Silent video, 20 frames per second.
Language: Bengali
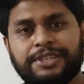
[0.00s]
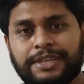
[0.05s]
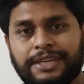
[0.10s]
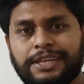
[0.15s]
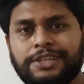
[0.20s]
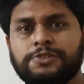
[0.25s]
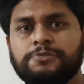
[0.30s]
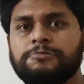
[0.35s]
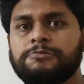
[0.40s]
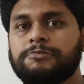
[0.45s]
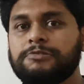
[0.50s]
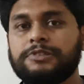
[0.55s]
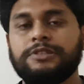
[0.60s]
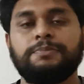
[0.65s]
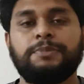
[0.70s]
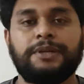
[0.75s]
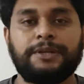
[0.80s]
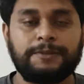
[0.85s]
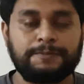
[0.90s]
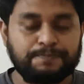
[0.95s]
থেকে শুরু করতে
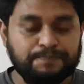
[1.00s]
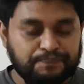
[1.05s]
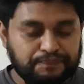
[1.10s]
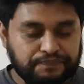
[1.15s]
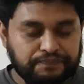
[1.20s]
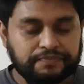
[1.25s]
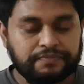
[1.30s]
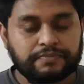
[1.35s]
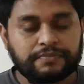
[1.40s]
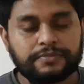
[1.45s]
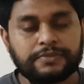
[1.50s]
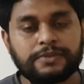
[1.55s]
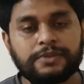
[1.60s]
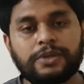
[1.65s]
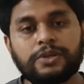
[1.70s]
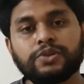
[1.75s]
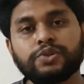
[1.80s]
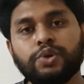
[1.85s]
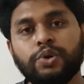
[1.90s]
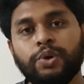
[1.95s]
পারেন
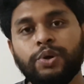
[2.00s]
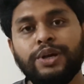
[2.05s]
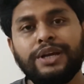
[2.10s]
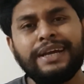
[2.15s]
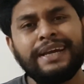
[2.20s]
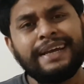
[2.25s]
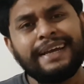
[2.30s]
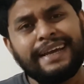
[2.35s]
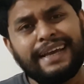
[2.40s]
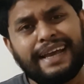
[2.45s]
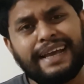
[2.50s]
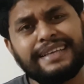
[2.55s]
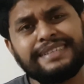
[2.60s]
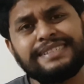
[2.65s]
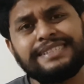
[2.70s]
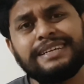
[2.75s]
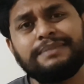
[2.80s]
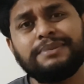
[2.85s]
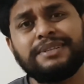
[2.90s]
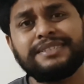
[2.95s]
তো
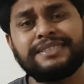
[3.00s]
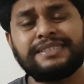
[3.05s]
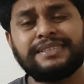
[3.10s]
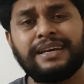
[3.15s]
এইচটিএমএল